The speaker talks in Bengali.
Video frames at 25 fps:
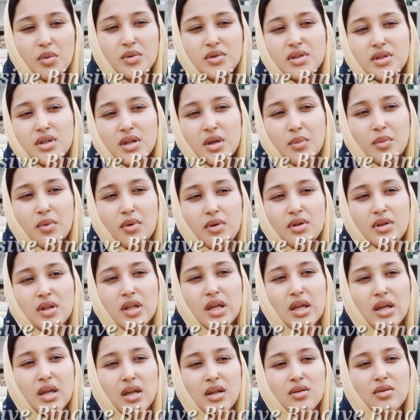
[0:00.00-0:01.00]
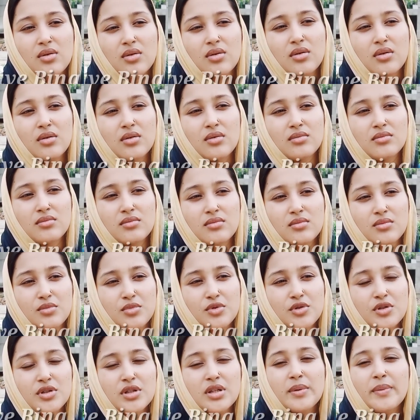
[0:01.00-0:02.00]
কী অবস্থায় বলতে তো
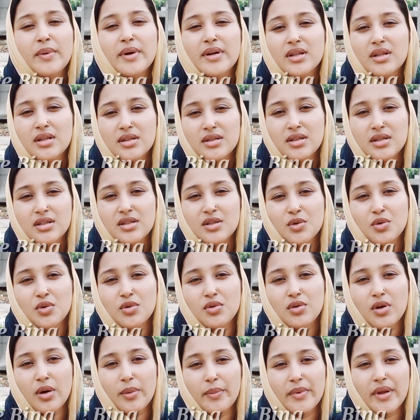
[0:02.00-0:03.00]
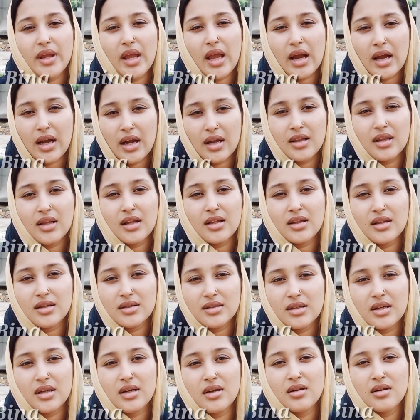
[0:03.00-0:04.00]
বুঝতেই পারতেছেন যেহেতু আমি একা
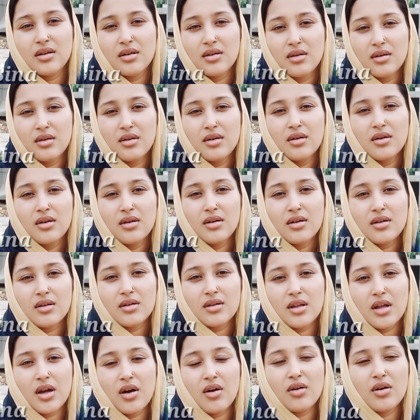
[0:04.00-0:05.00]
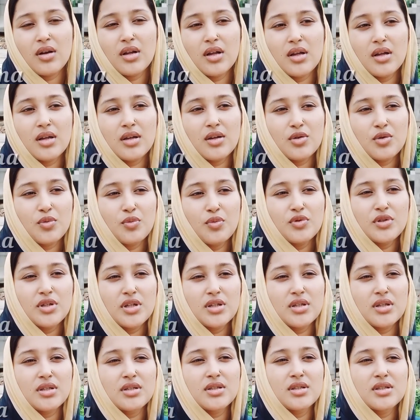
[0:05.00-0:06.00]
দেখতেছেন তাহলে এটা তো
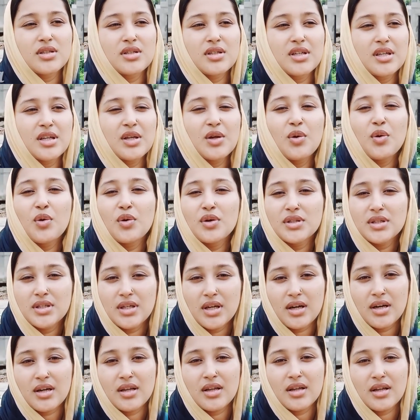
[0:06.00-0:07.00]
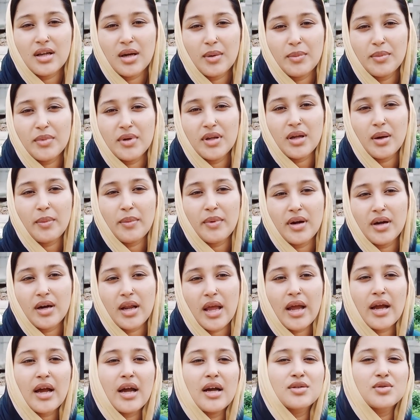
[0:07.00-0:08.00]
বুঝে যাচ্ছে যে কি হয়েছে আর কি আমি
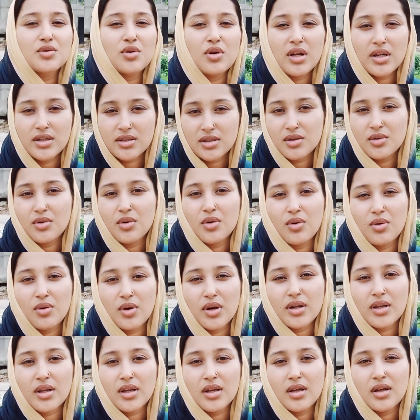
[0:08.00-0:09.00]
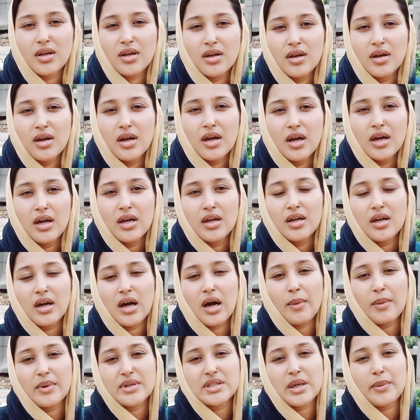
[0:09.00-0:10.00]
আমার একা চলে আসতে হলো আর কি
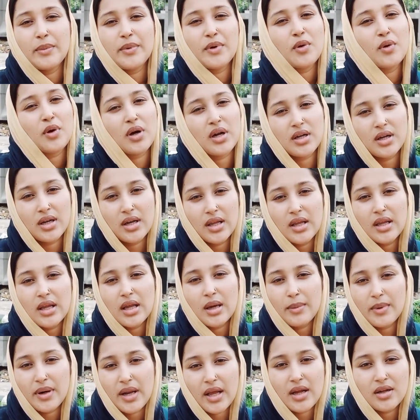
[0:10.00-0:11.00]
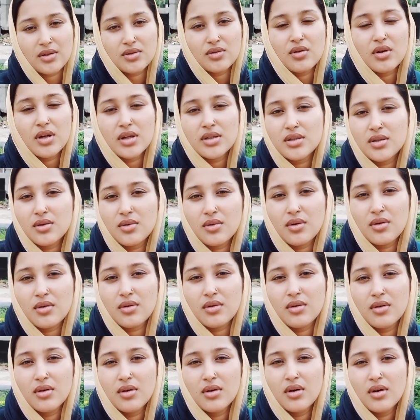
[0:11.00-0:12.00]
আমার স্বামীকে ওখানে রেখে আমার একা চলে আসতে
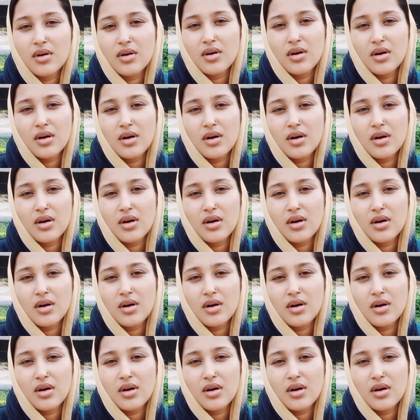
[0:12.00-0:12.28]
হলো